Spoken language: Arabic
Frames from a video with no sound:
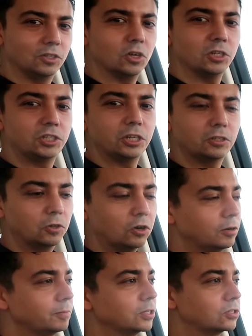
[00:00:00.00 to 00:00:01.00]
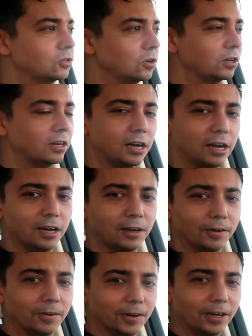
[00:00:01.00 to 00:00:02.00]
زوجتي تقول من
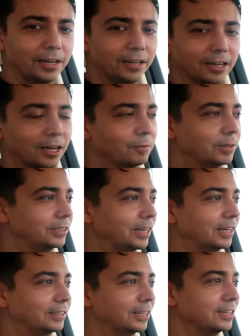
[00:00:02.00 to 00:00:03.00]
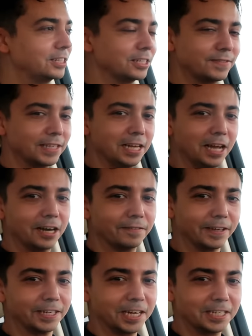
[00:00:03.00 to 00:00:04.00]
صورها هي كان ودها تجلس في
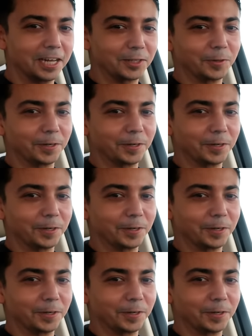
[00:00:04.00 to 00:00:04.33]
فيها شاشات